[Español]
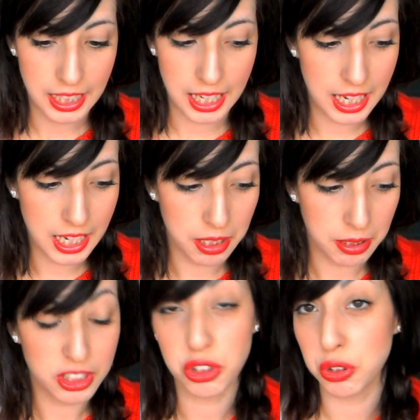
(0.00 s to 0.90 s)

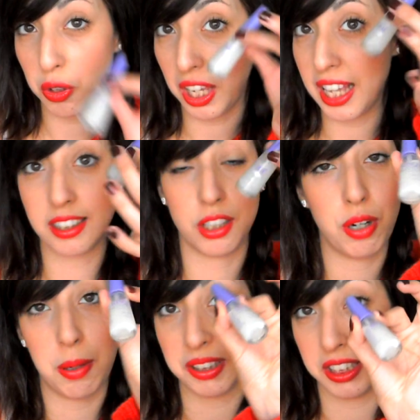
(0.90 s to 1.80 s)
Eh, esto no deja de ser
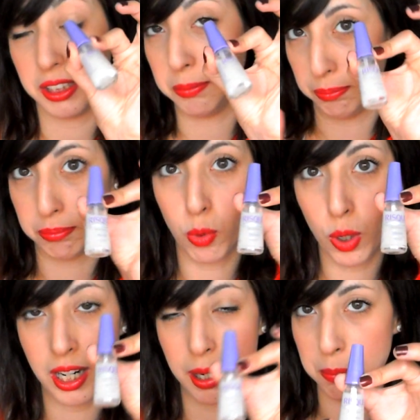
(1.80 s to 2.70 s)
una base
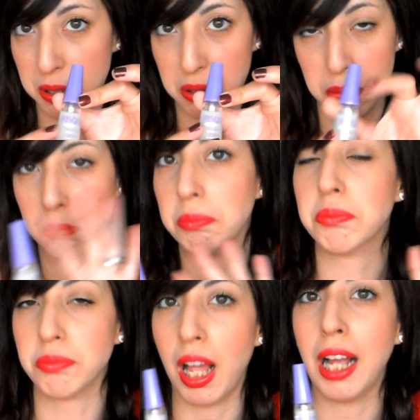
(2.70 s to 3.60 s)
buena, pero
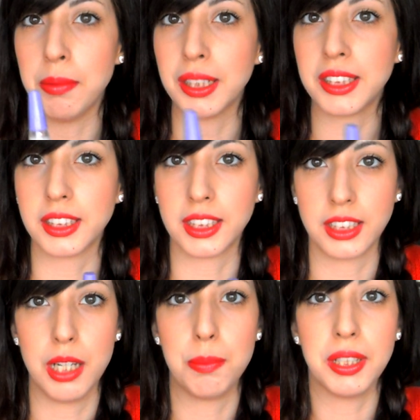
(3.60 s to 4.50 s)
hay bases que
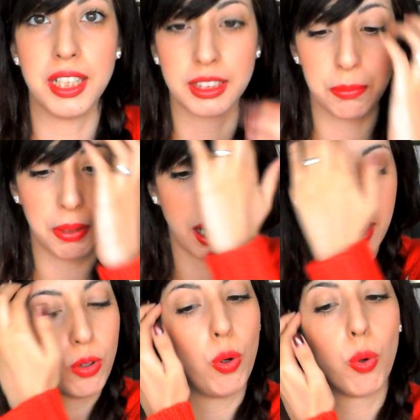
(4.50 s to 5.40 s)
se le pueden
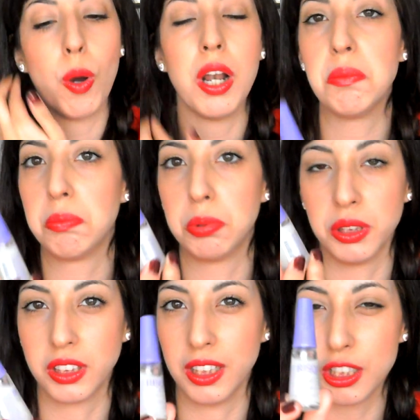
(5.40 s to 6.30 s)
asemejar, con lo cual,
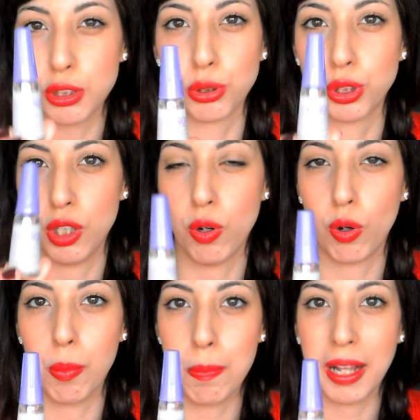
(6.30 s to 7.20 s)
pues esto si lo
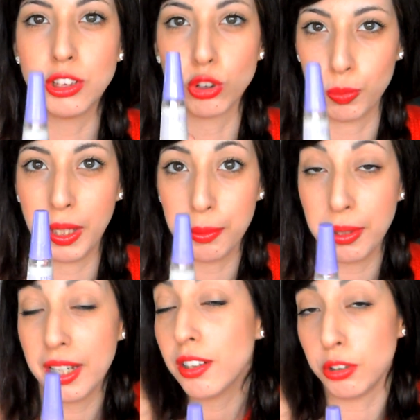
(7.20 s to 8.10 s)
compráis os va a ir
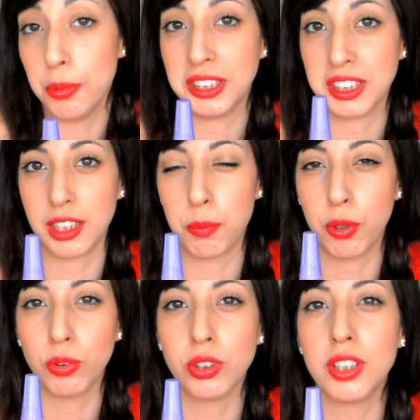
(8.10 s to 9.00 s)
bien y vais a estar
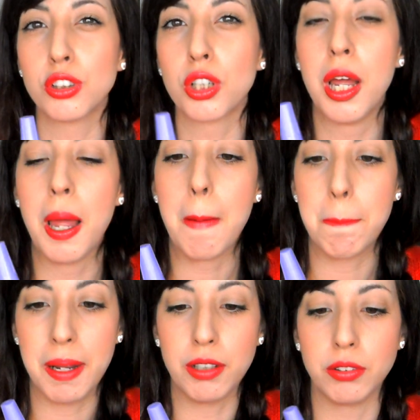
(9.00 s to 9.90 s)
muy contentos,
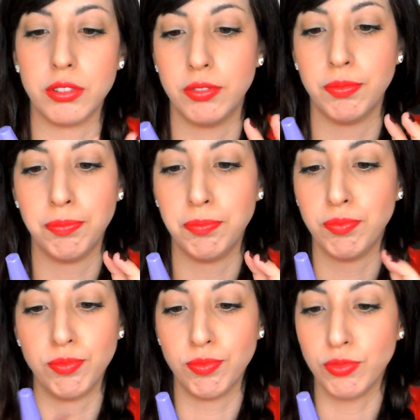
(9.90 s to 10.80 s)
pero
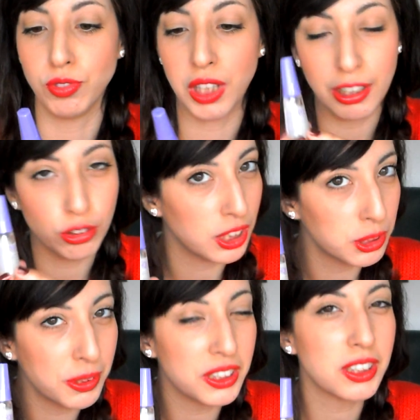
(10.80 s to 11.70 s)
mm, hay
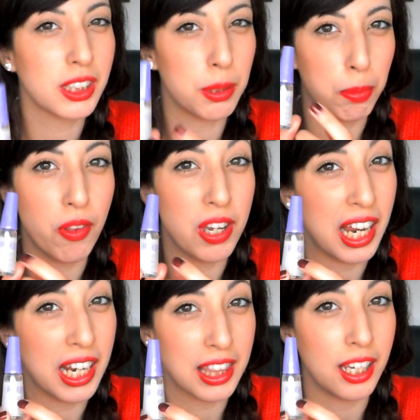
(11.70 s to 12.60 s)
otras bases que
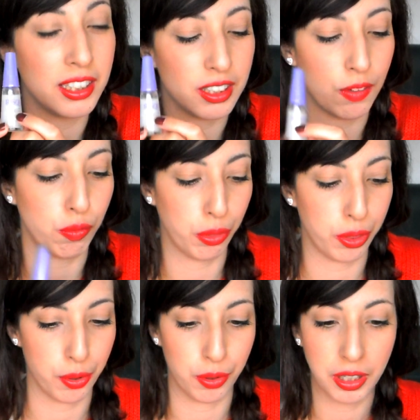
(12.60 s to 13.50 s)
podrían hacer esta
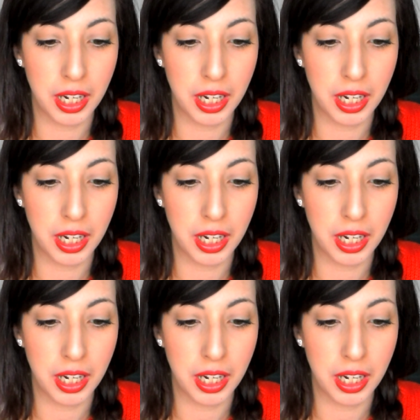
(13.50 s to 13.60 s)
función.